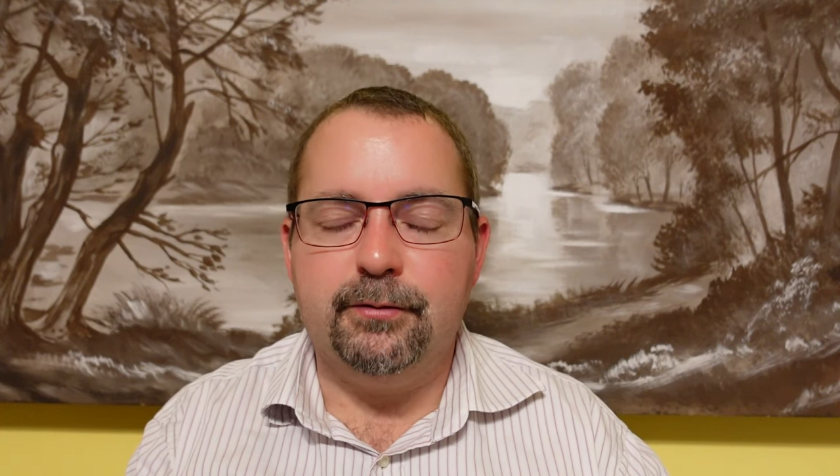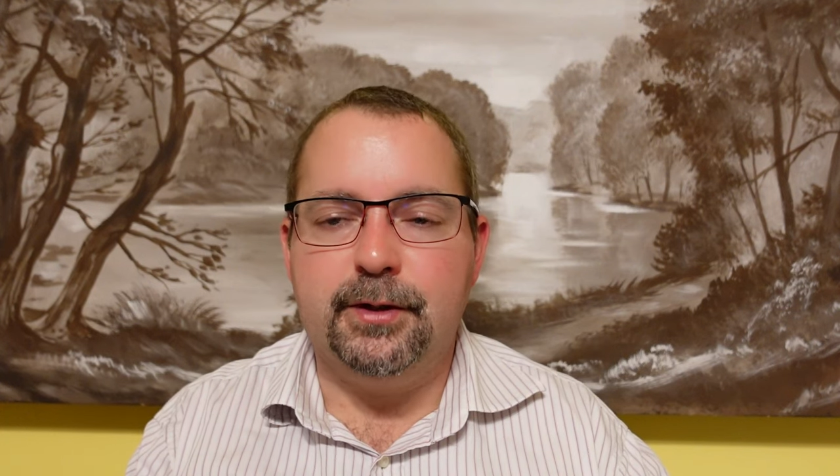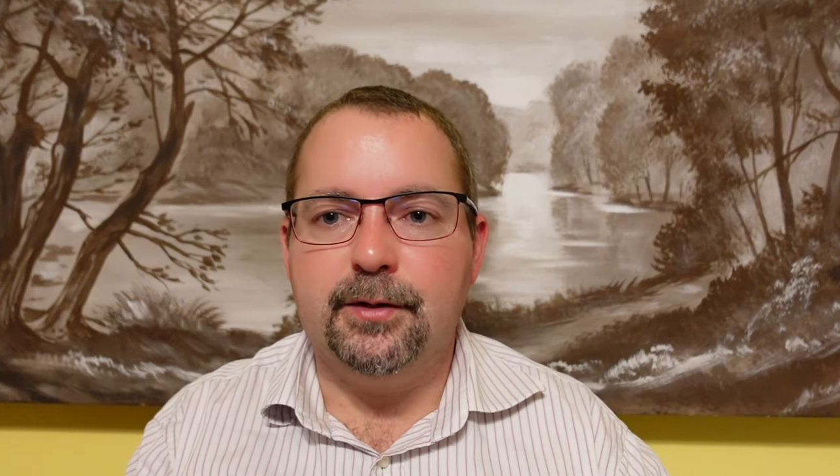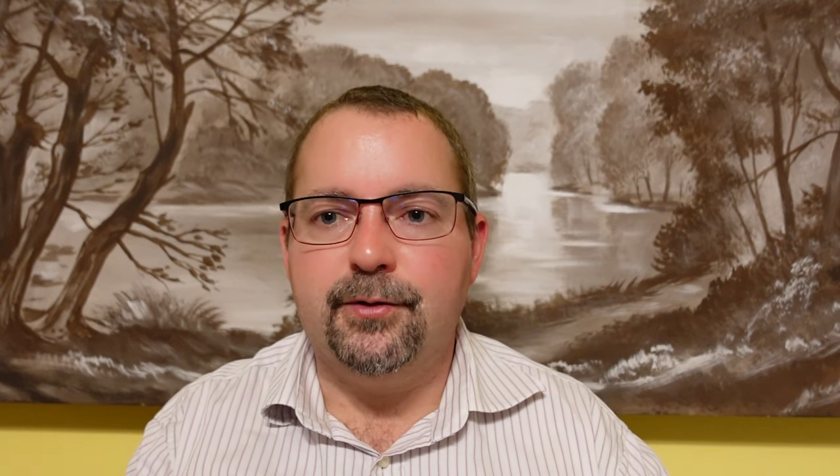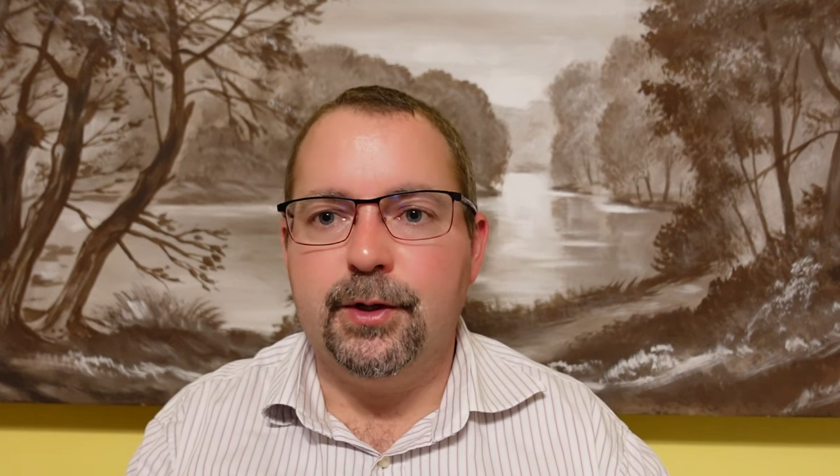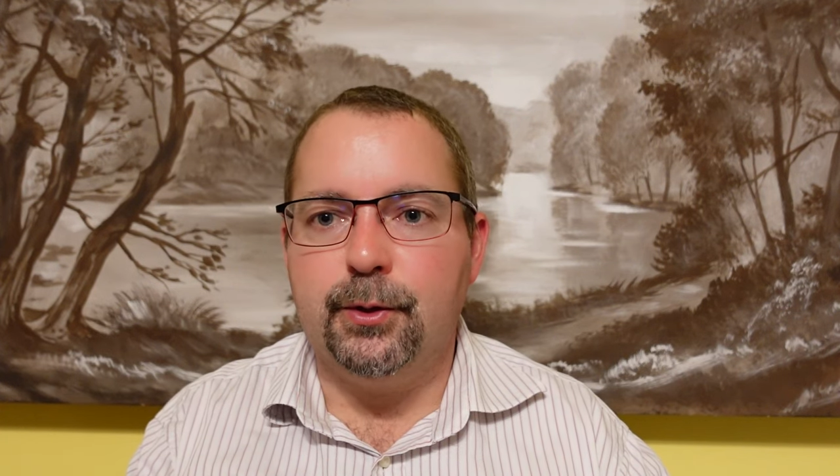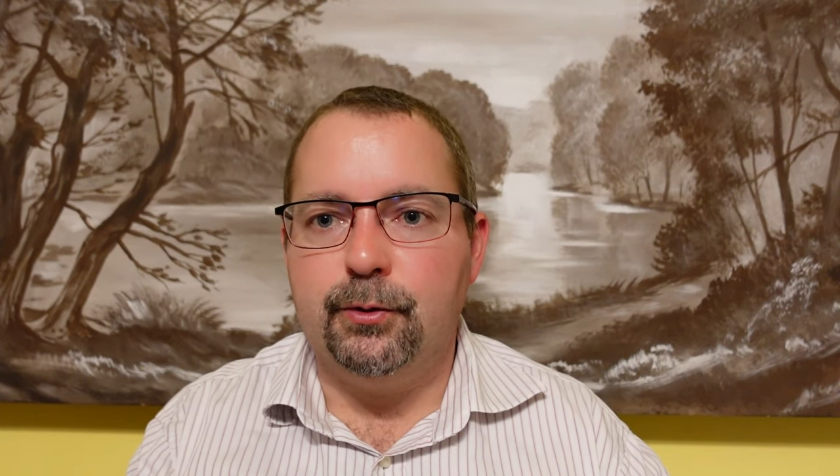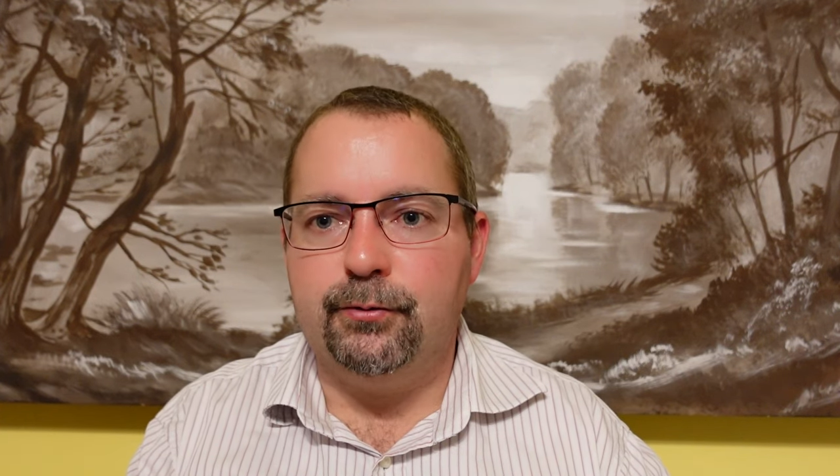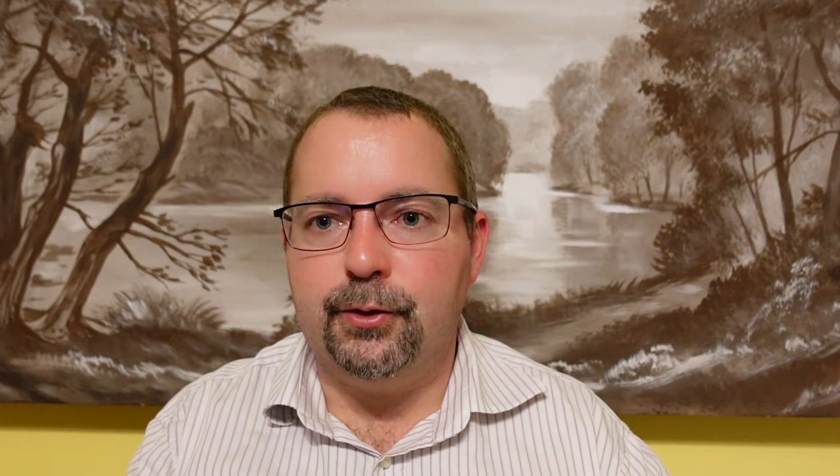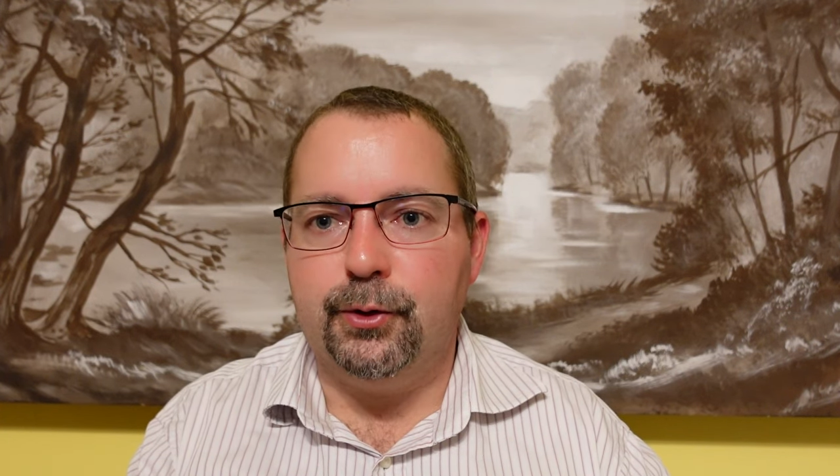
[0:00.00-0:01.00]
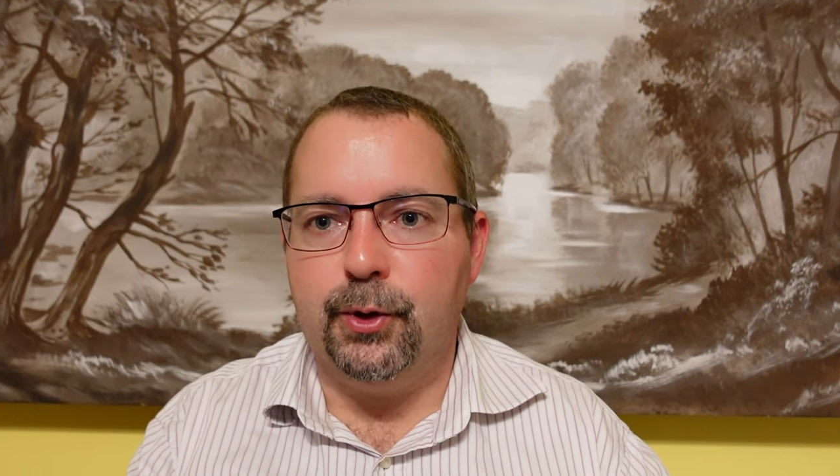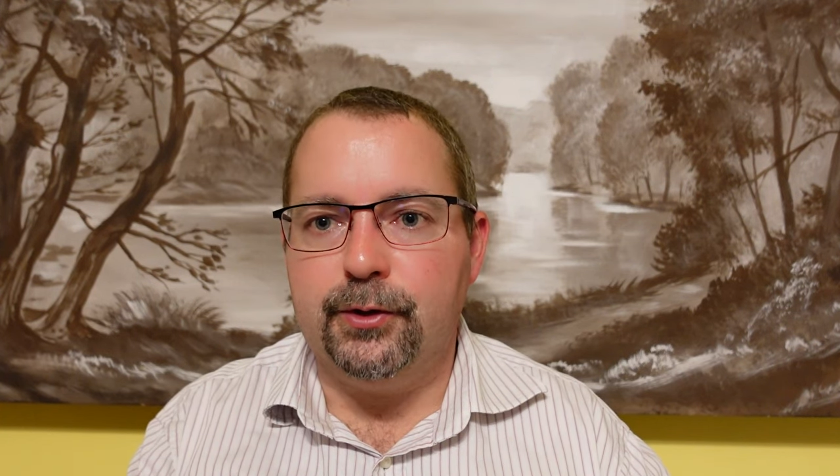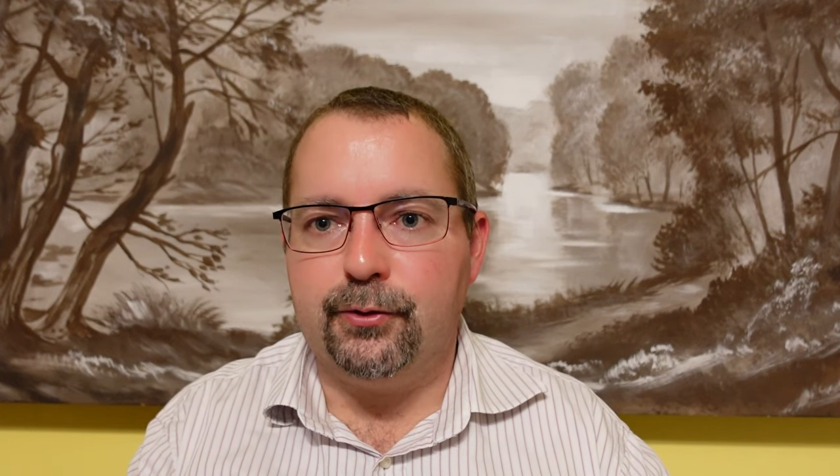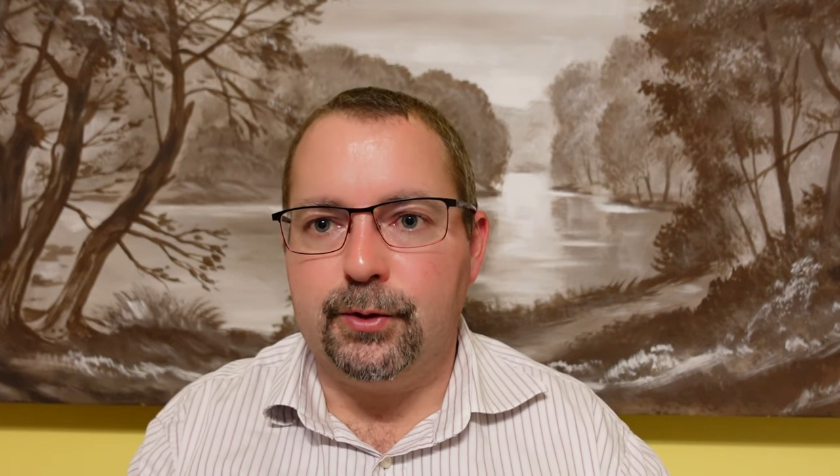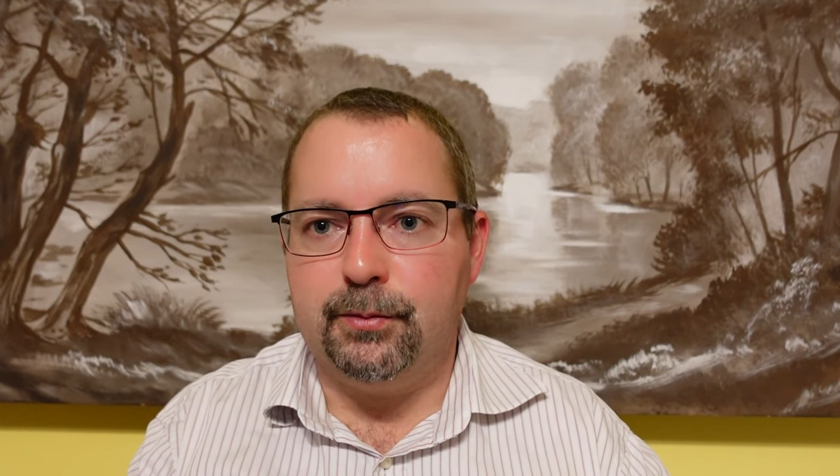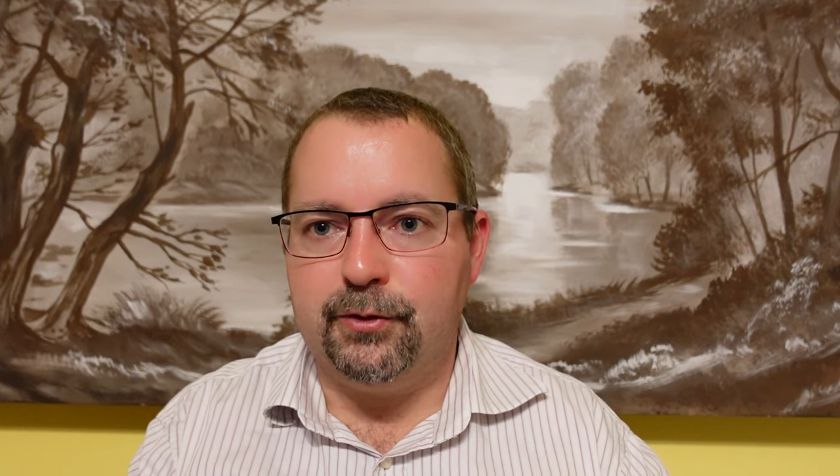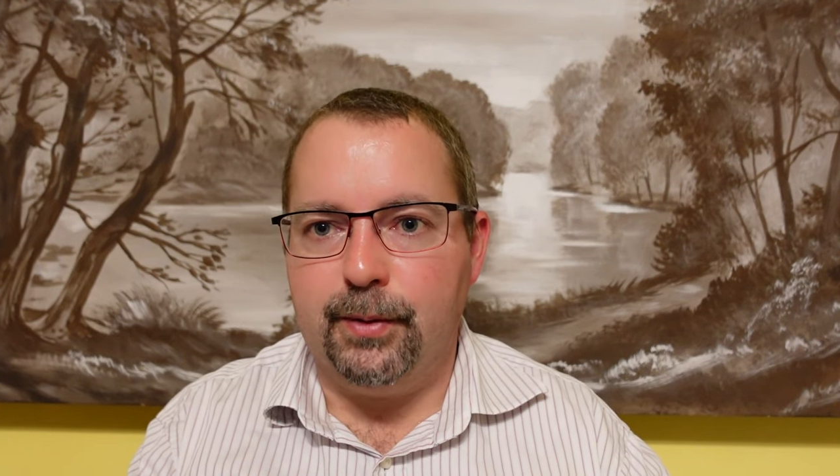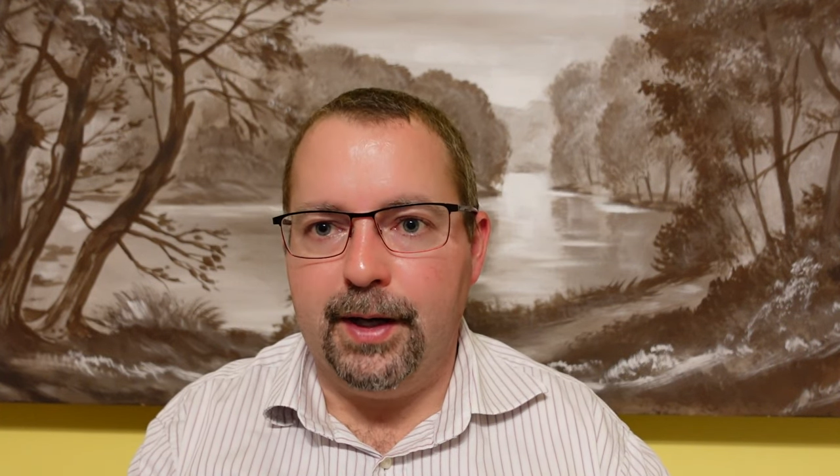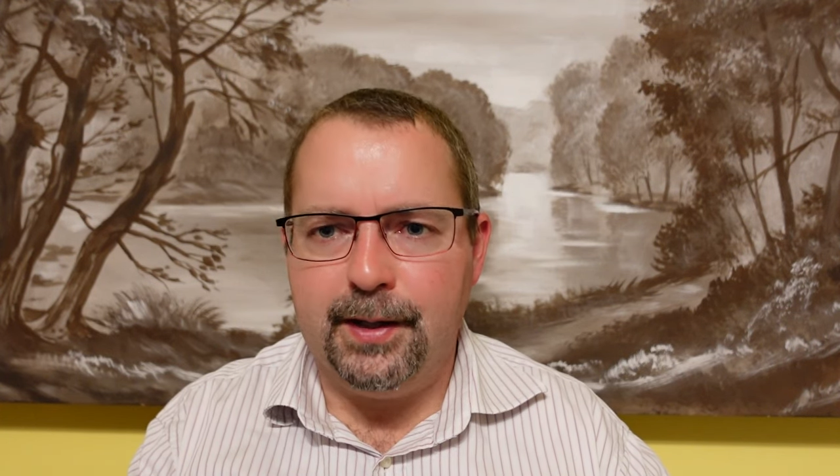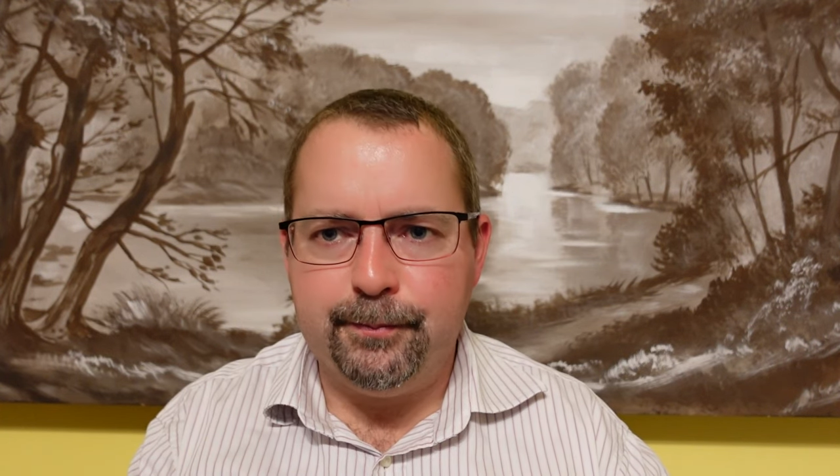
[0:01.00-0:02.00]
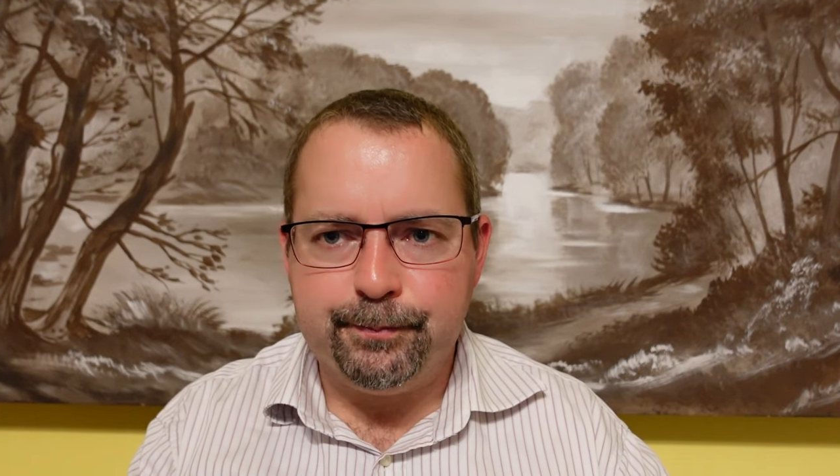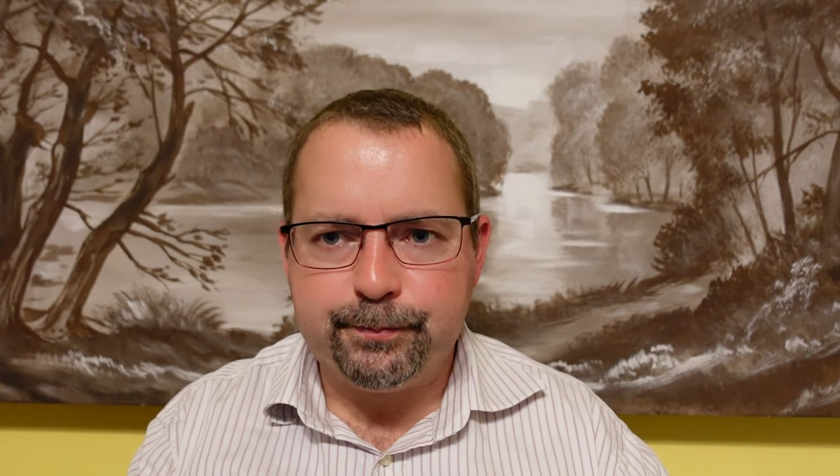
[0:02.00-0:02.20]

Finanzierung von Nord Stream 2